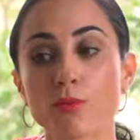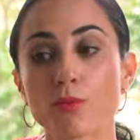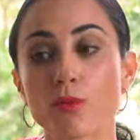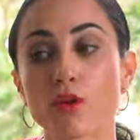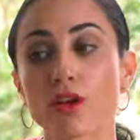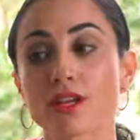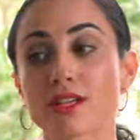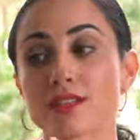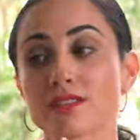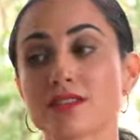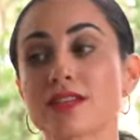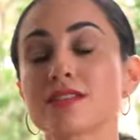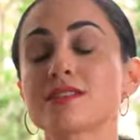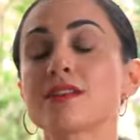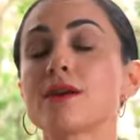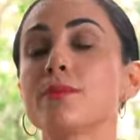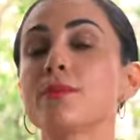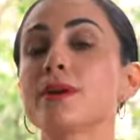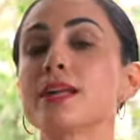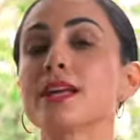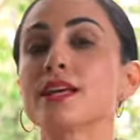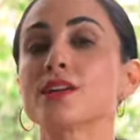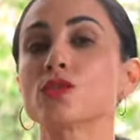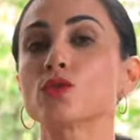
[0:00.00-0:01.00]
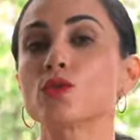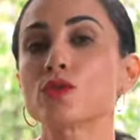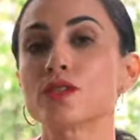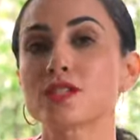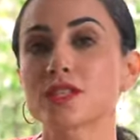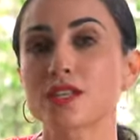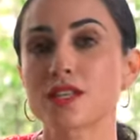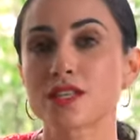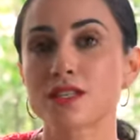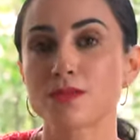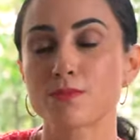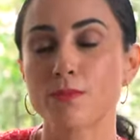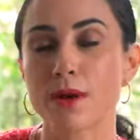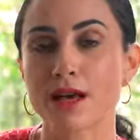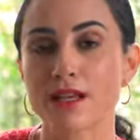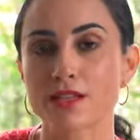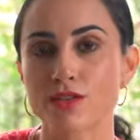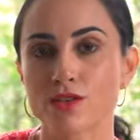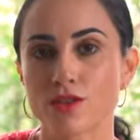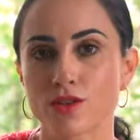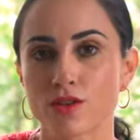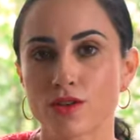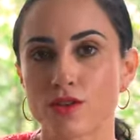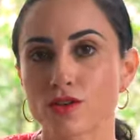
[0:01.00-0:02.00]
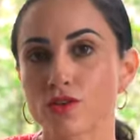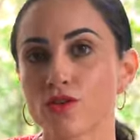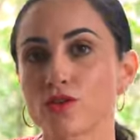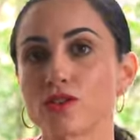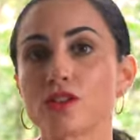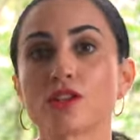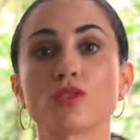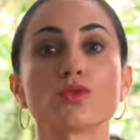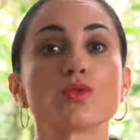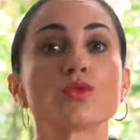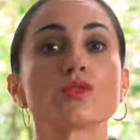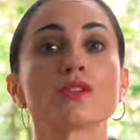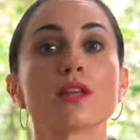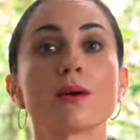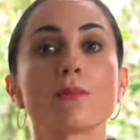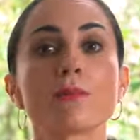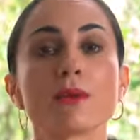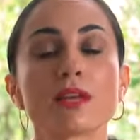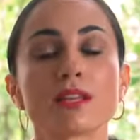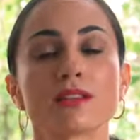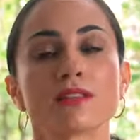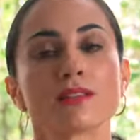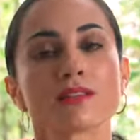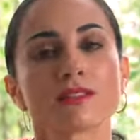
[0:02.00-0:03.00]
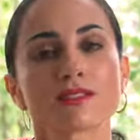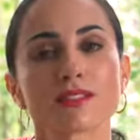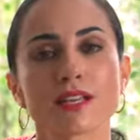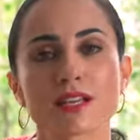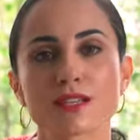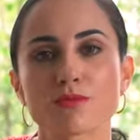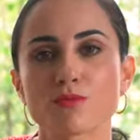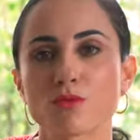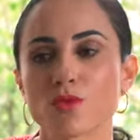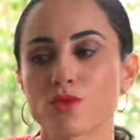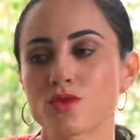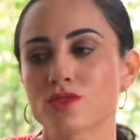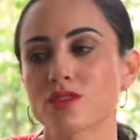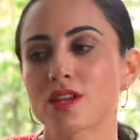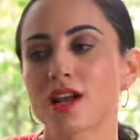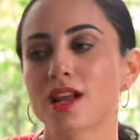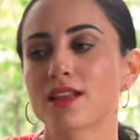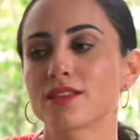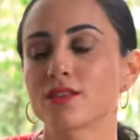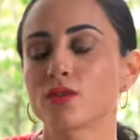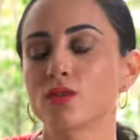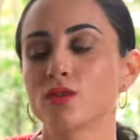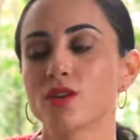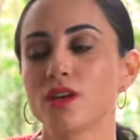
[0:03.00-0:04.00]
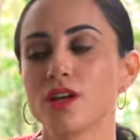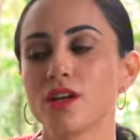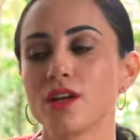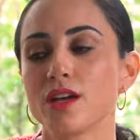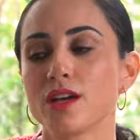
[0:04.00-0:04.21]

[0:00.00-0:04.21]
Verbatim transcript: porque estás abriendo ese espacio en donde tú también te estás mostrando.